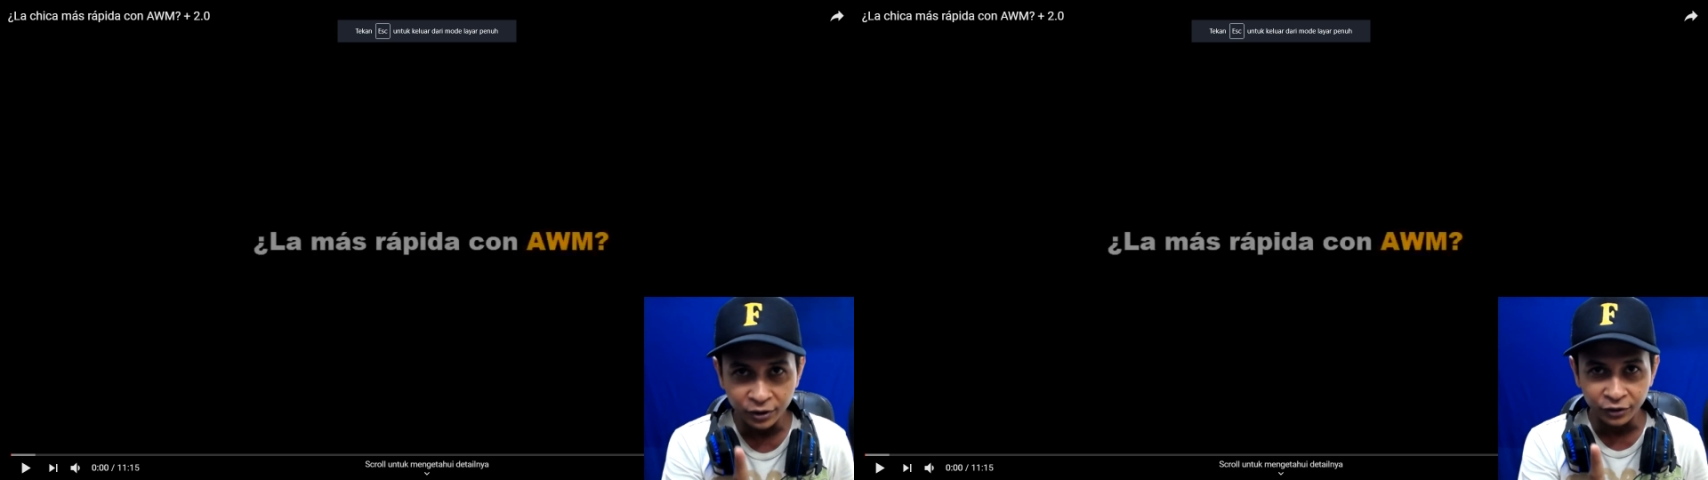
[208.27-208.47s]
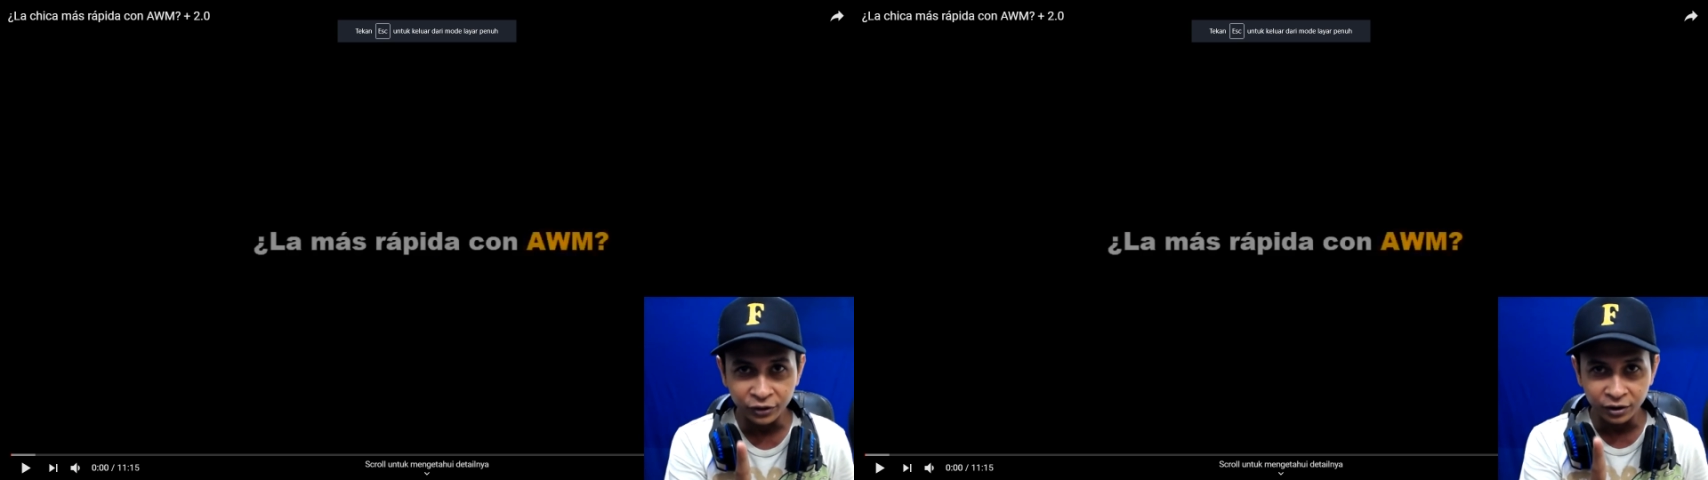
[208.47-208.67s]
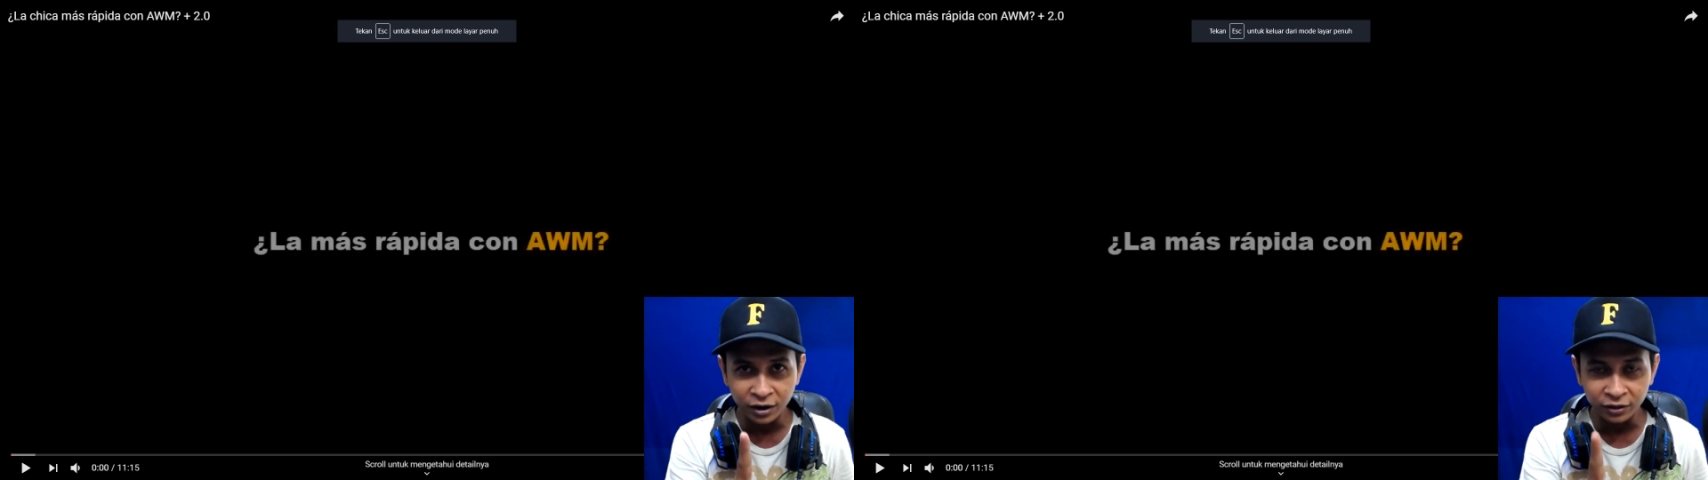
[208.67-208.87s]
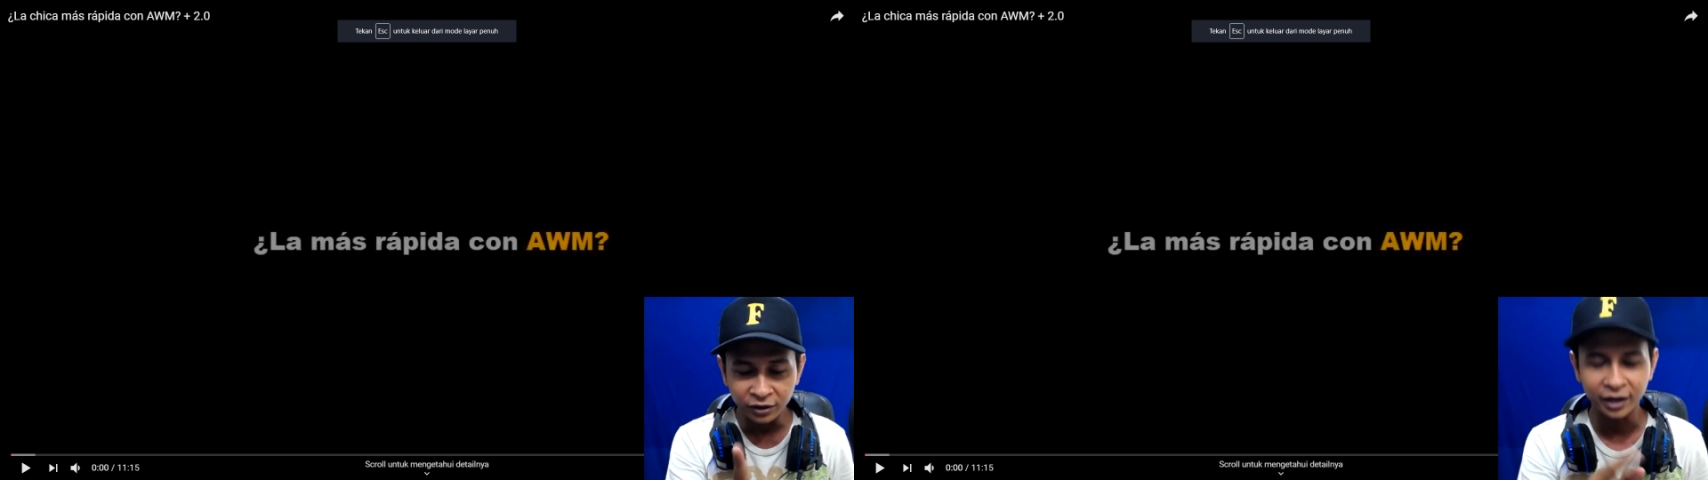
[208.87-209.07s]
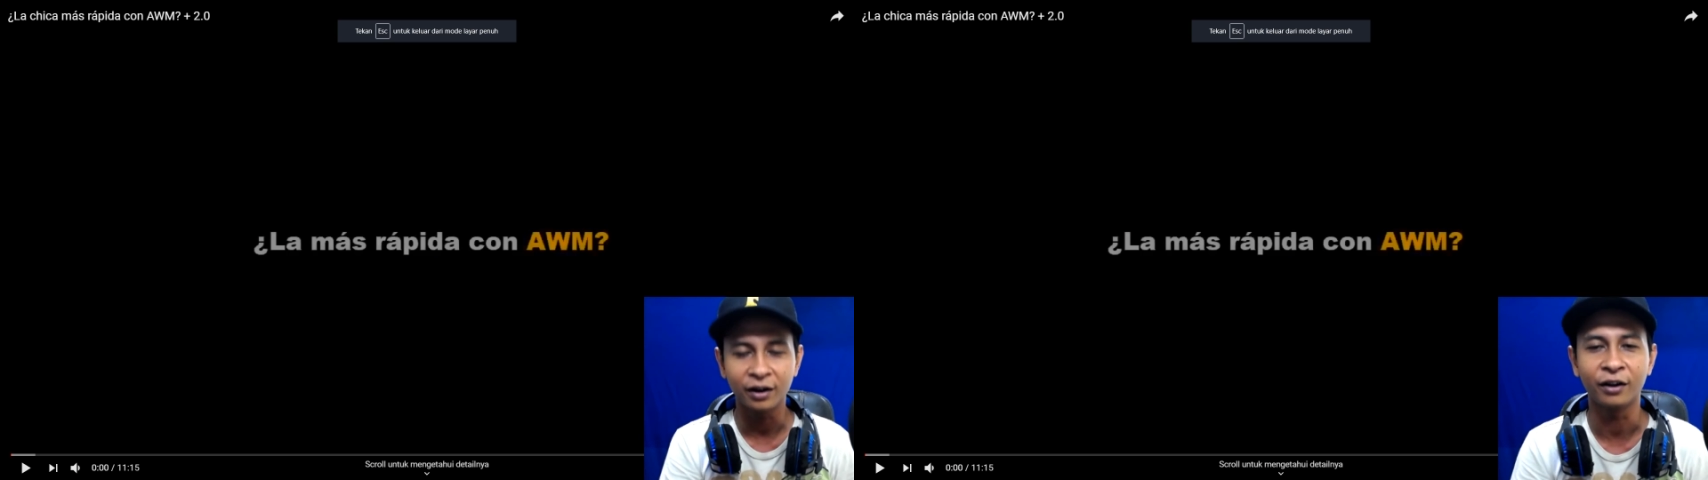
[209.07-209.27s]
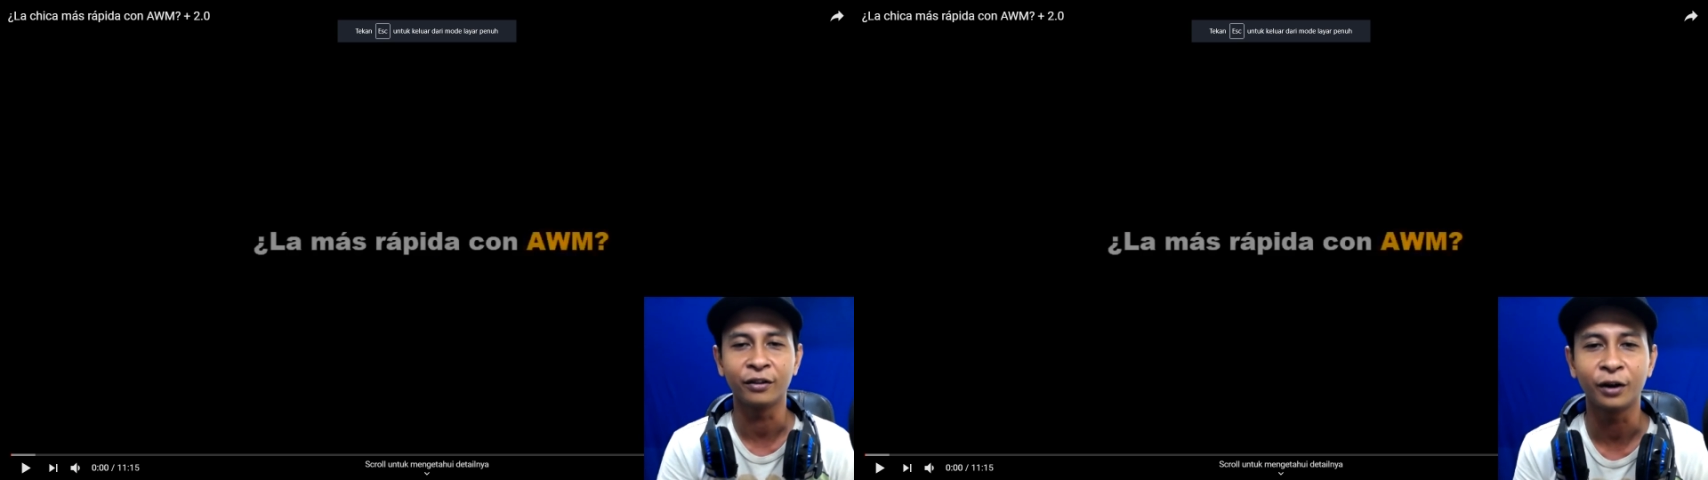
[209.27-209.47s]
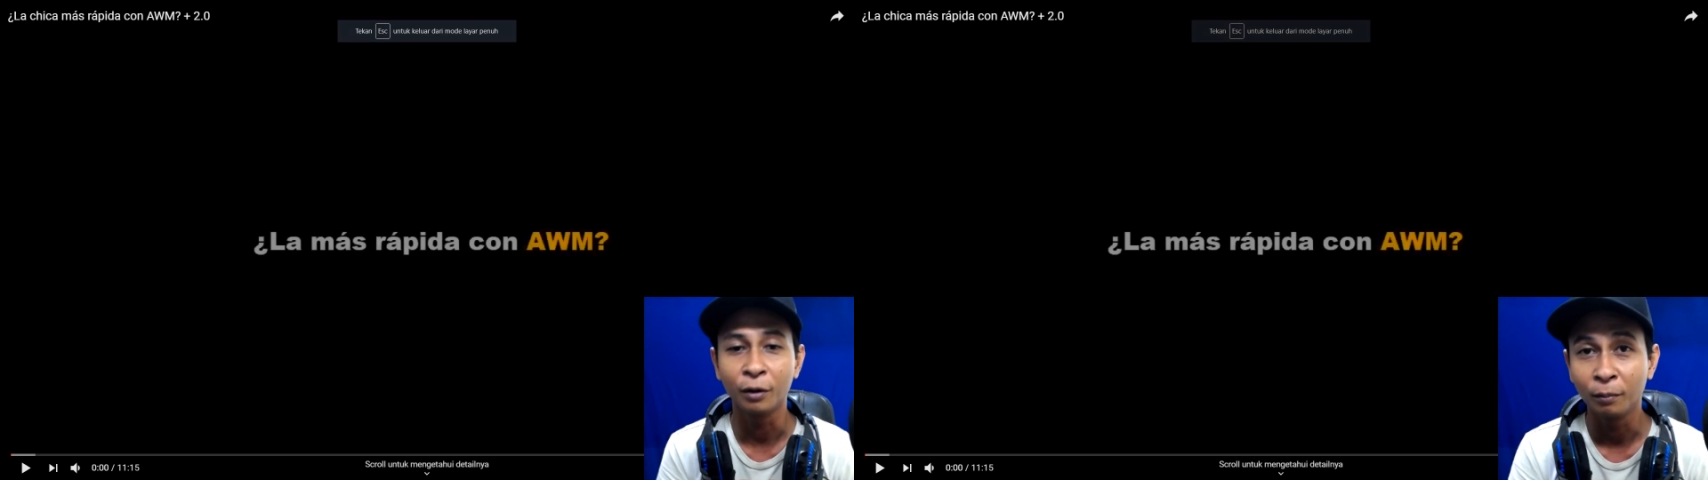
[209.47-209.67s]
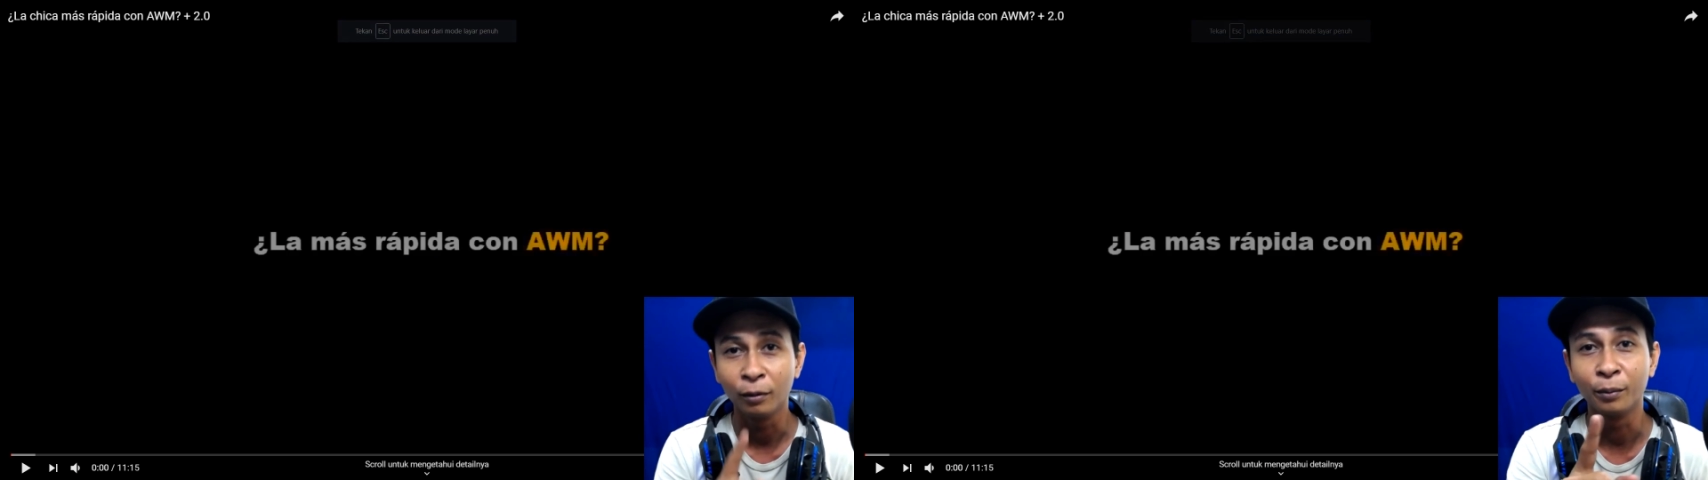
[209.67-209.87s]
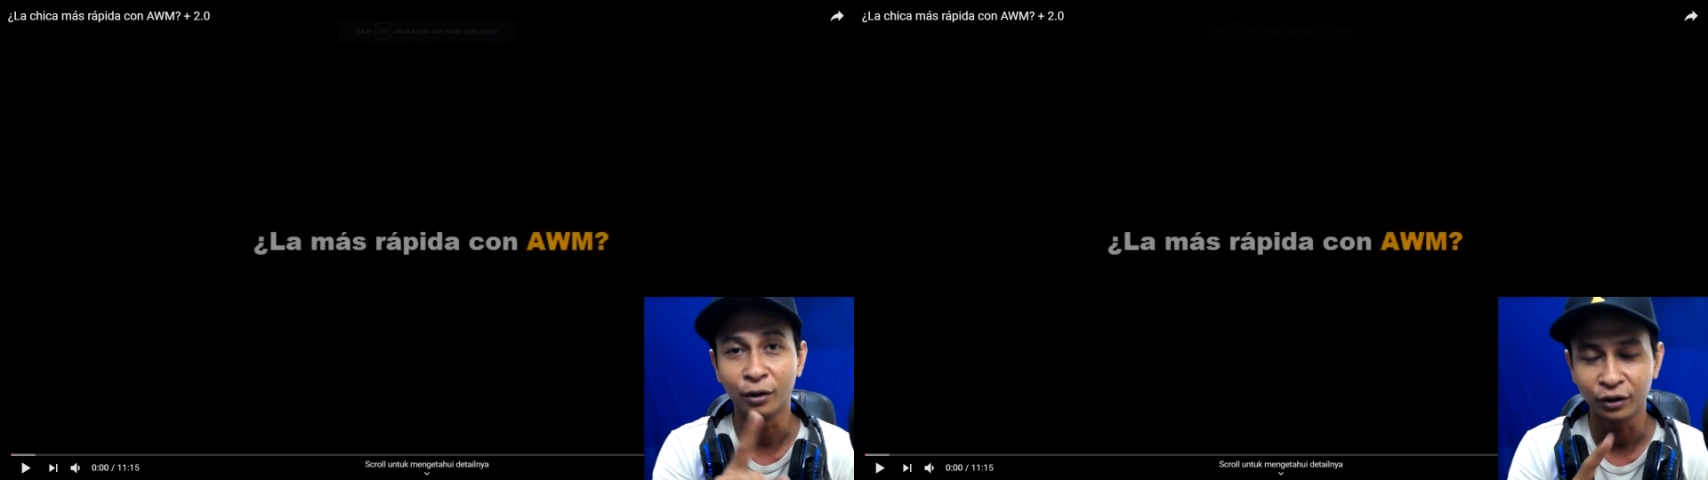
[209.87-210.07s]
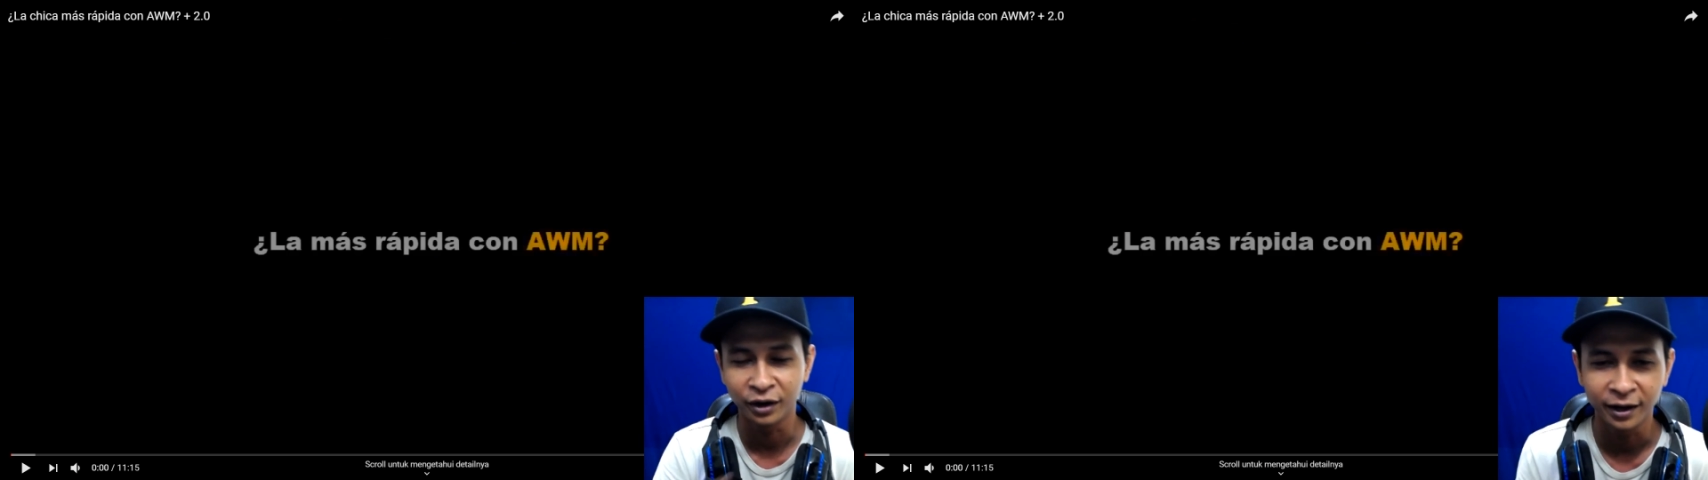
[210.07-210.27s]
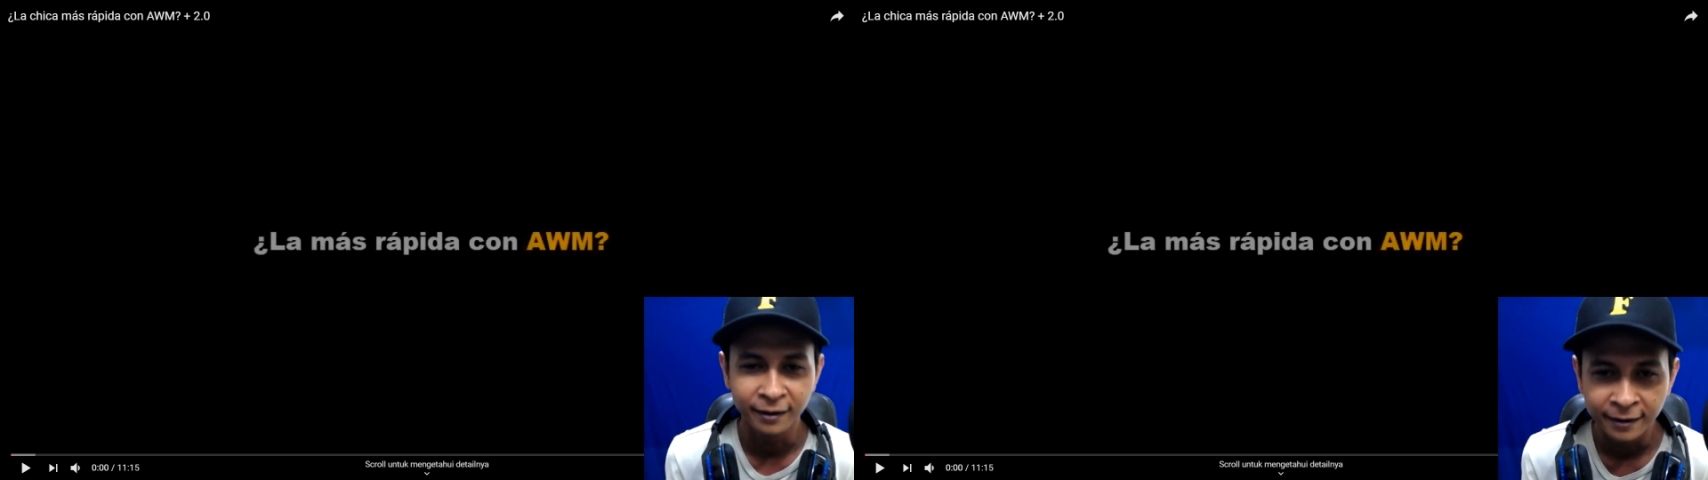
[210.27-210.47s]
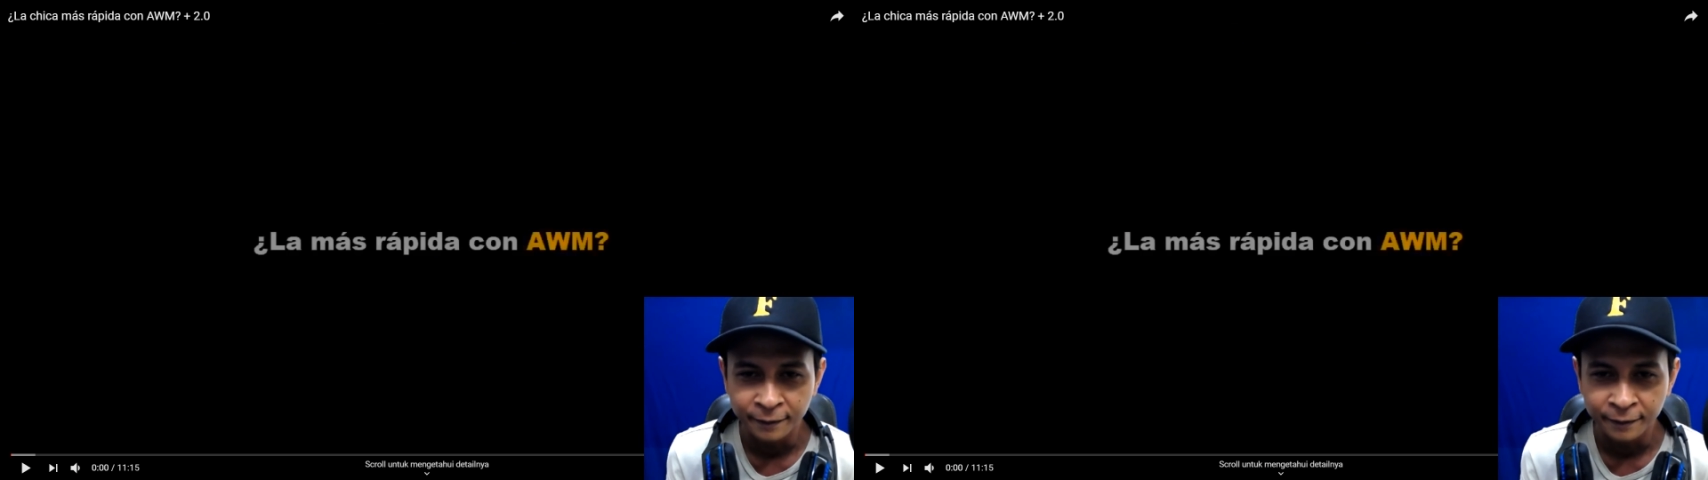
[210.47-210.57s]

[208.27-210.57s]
udah nonton, udah nonton, eh udah nonton, belum nonton ya.